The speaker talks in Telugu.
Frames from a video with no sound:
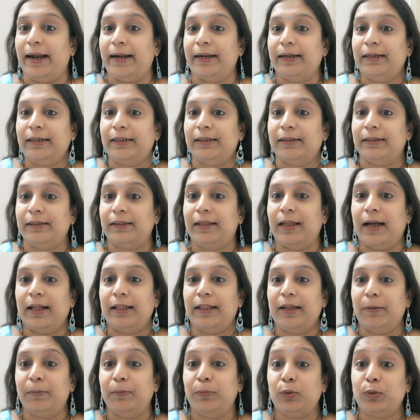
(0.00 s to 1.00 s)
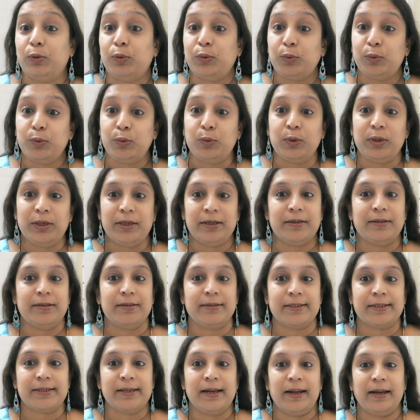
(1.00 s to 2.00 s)
అండ్ uh, దాదాపు టూ
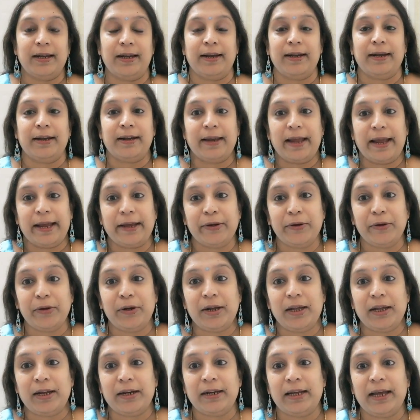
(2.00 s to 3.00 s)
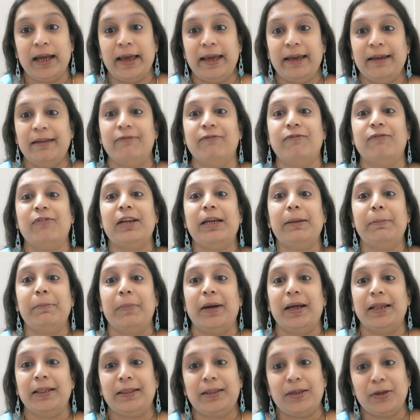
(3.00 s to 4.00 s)
ఇయర్స్గా నేను రెగ్యులర్గా ఎవ్రీ
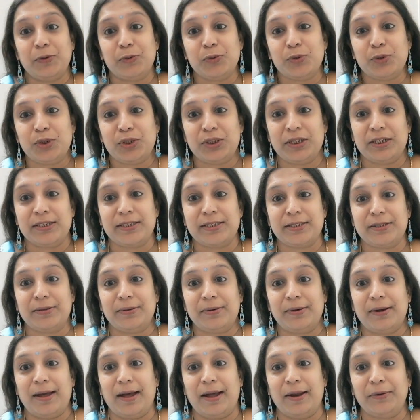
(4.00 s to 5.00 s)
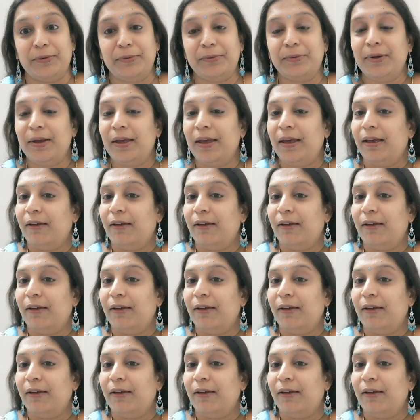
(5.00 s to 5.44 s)
మంత్ యూస్ చేస్తున్నాను